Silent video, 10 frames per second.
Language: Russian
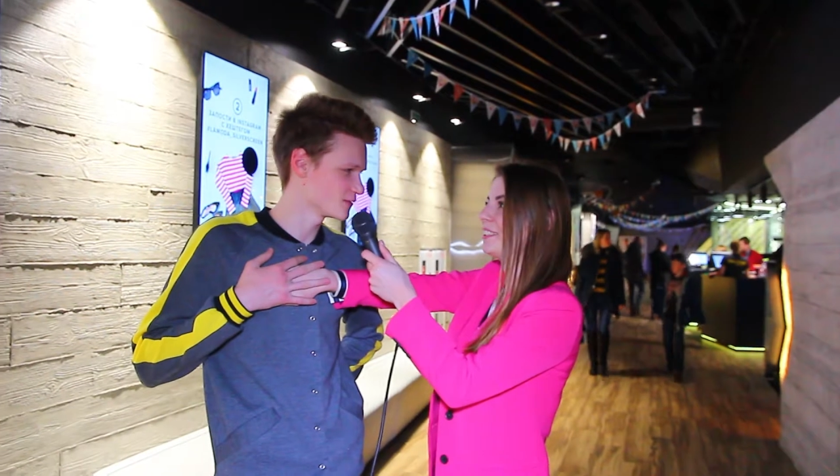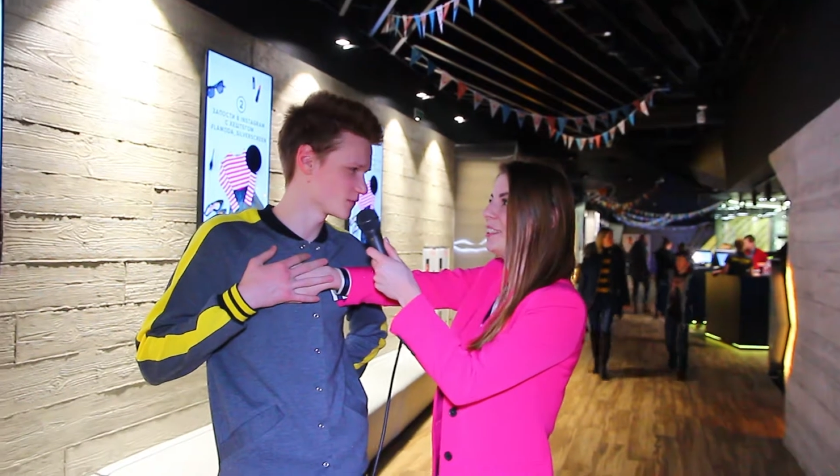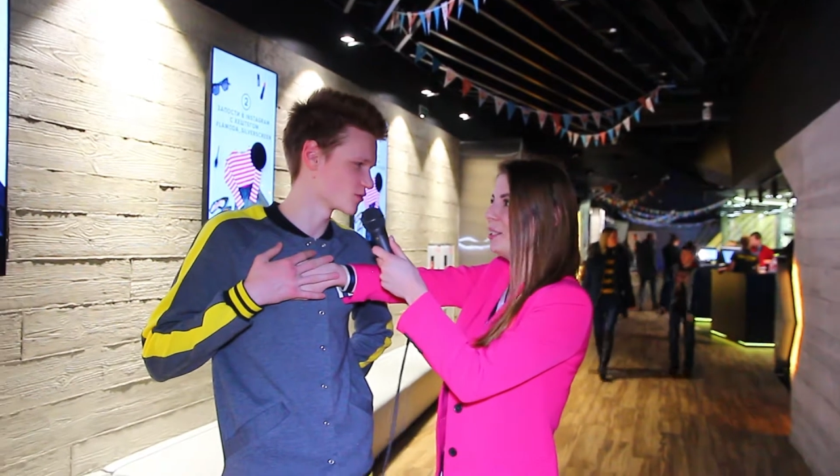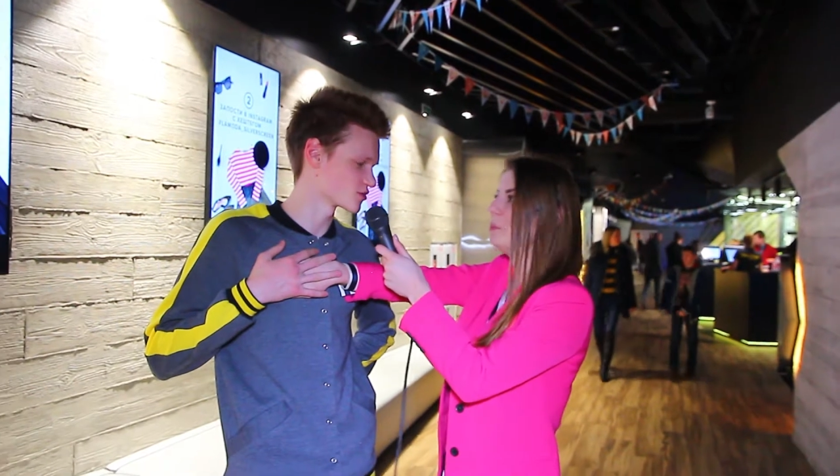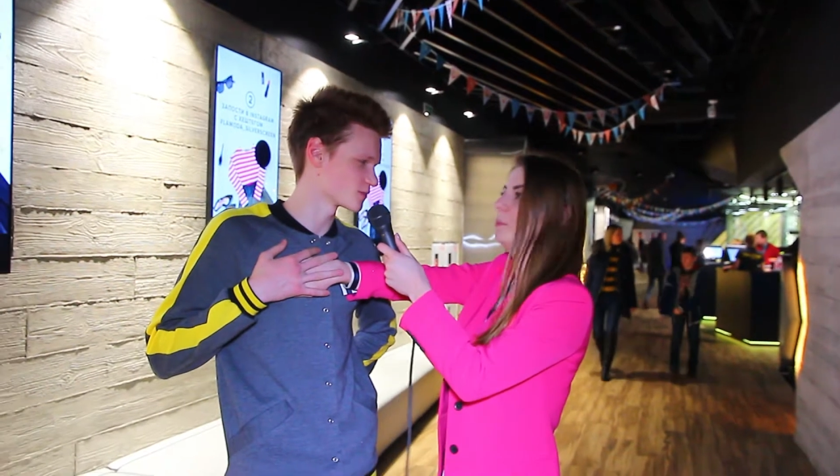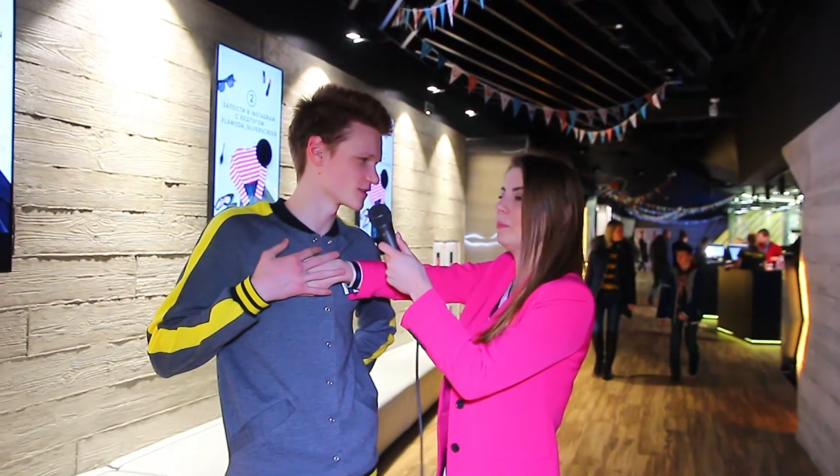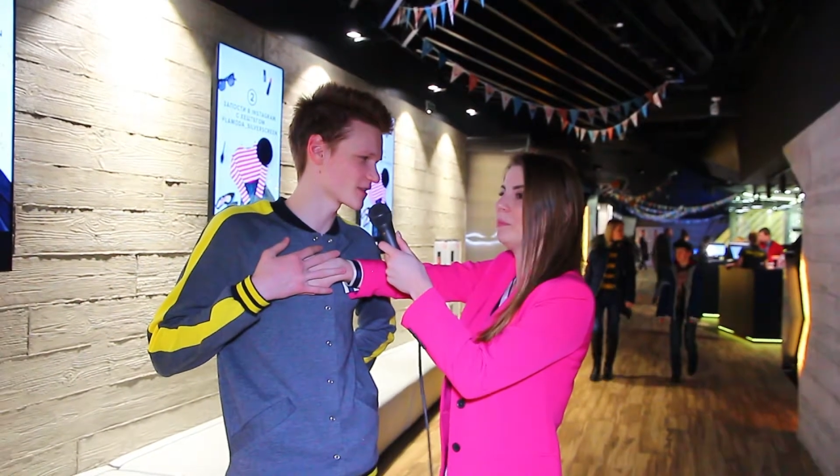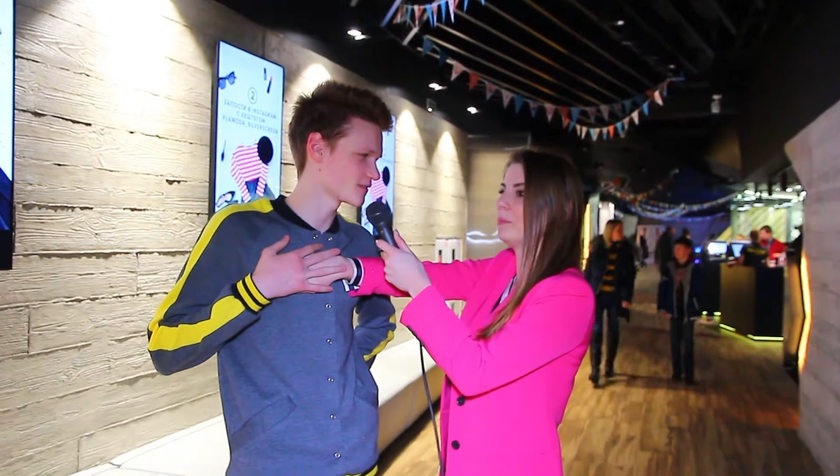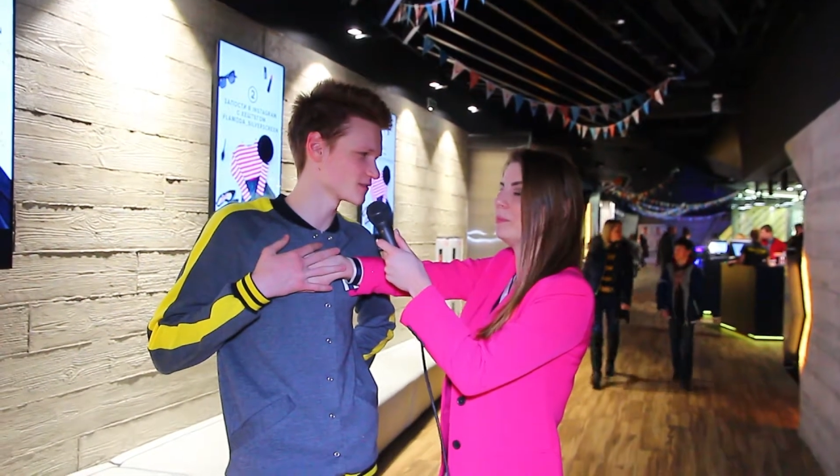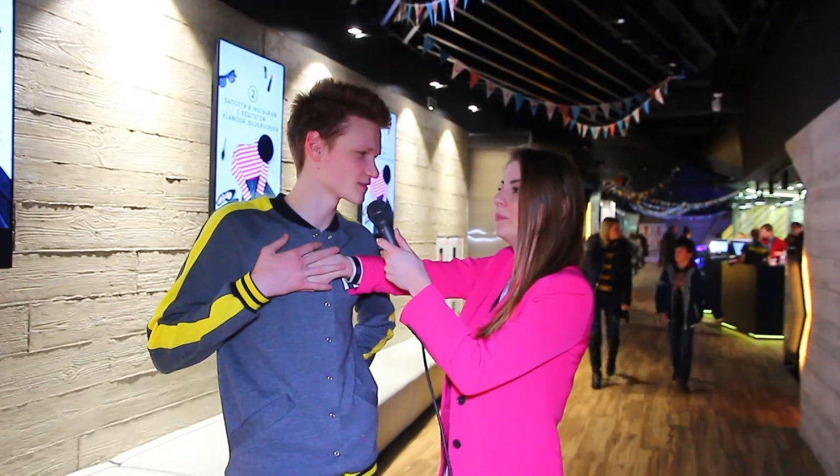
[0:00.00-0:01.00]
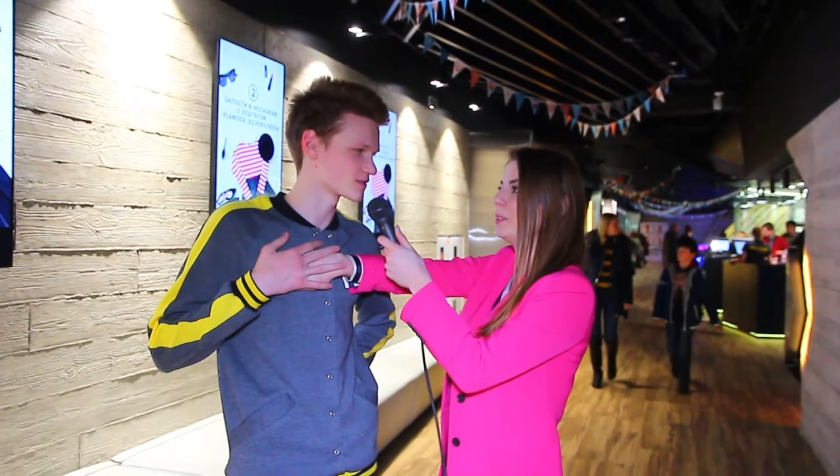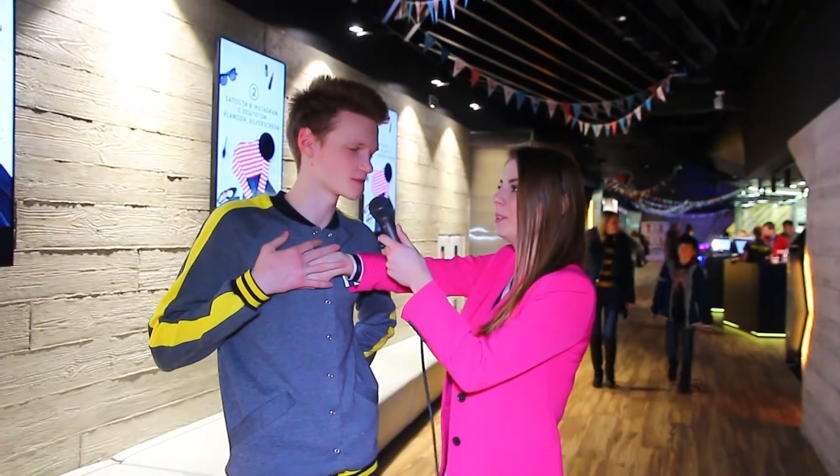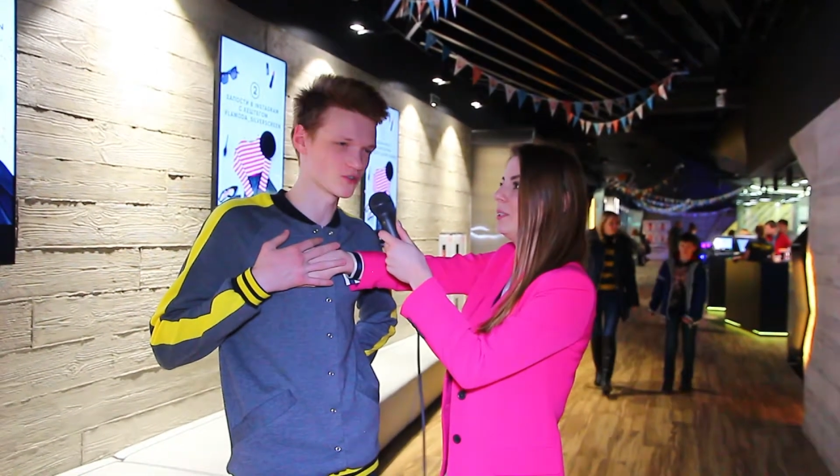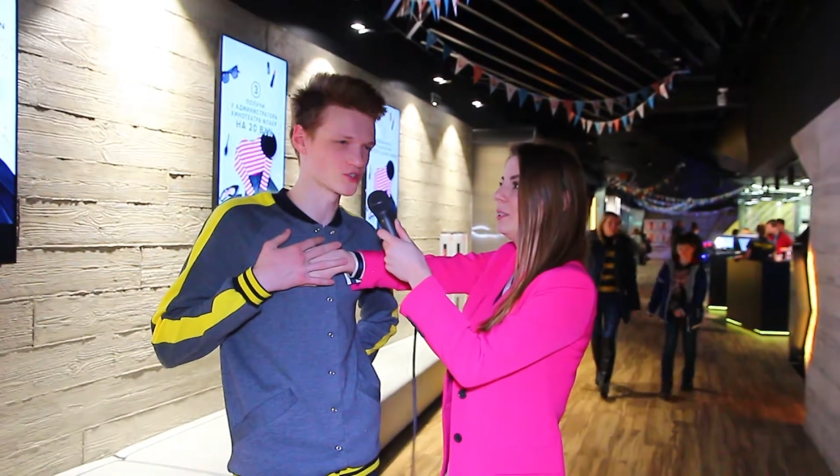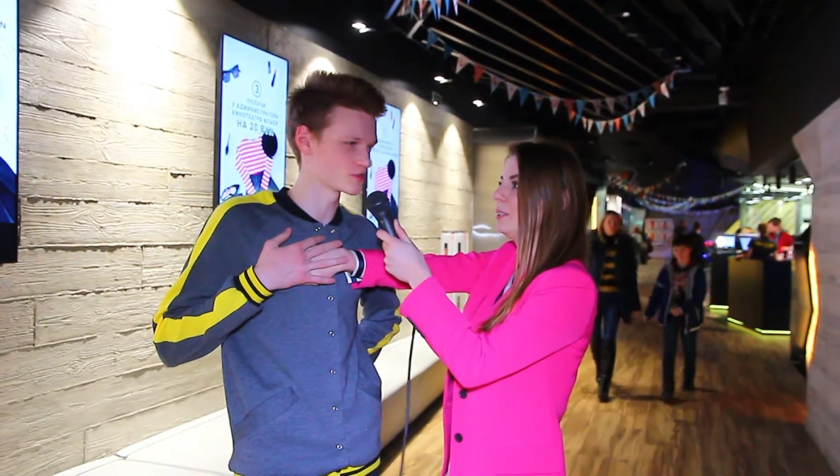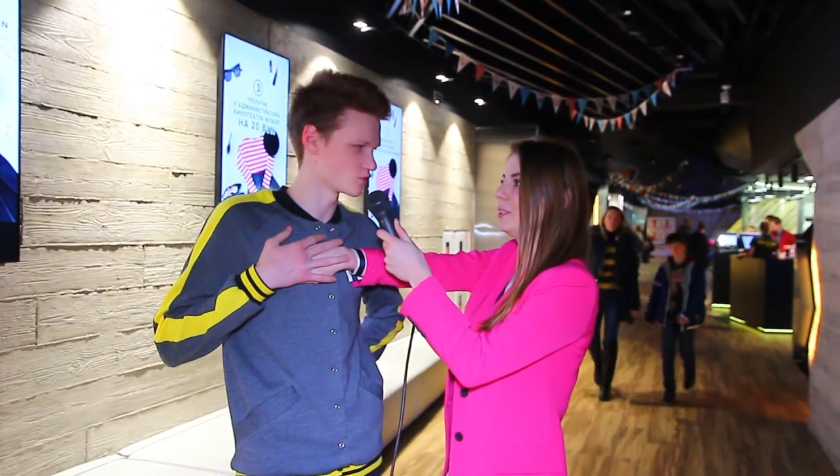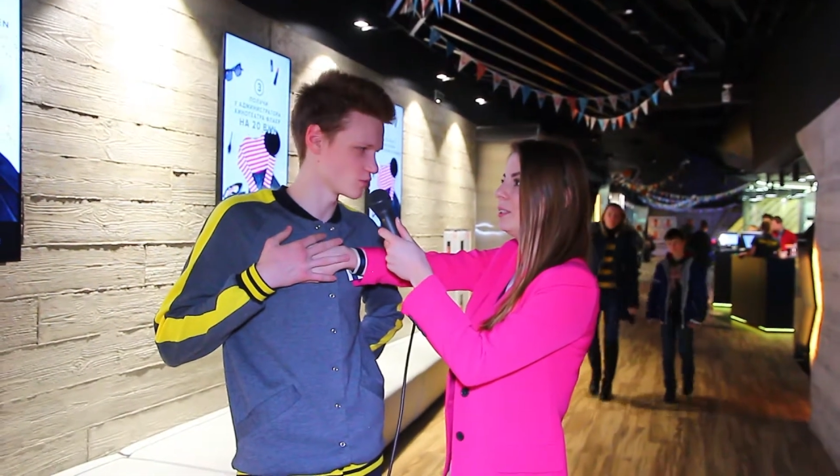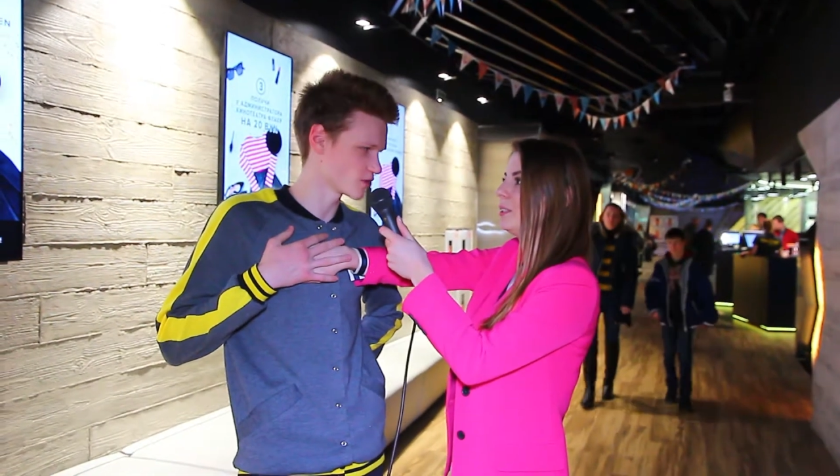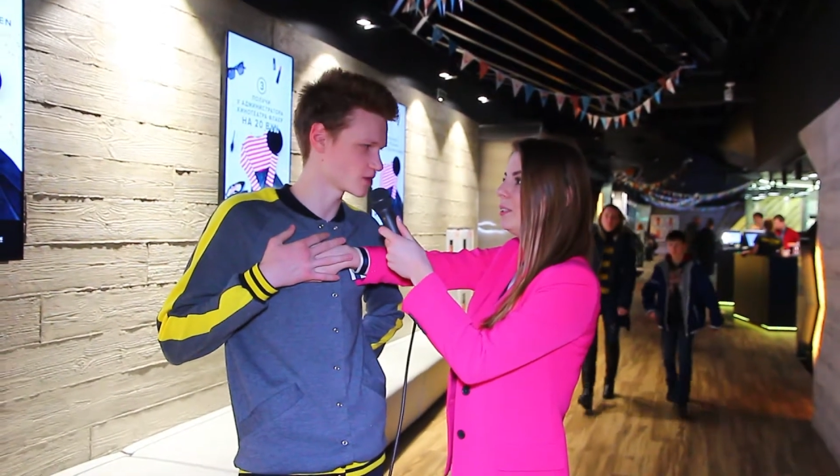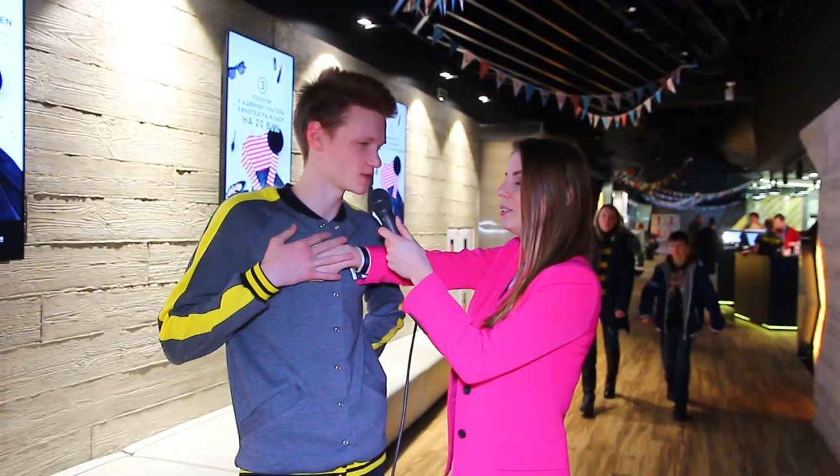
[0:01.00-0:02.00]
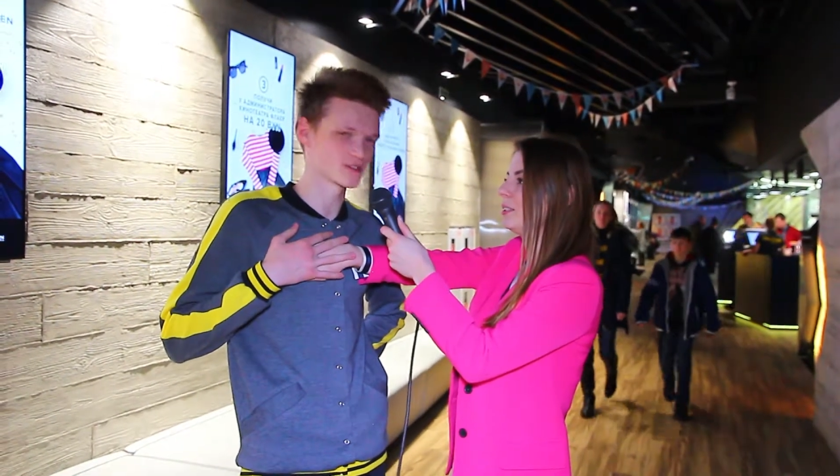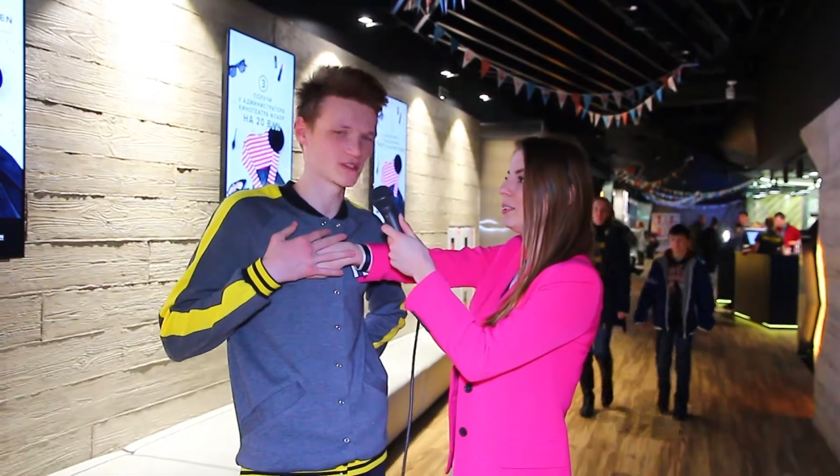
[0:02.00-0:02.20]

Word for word: фильм, мне очень понравилось, очень глубокий,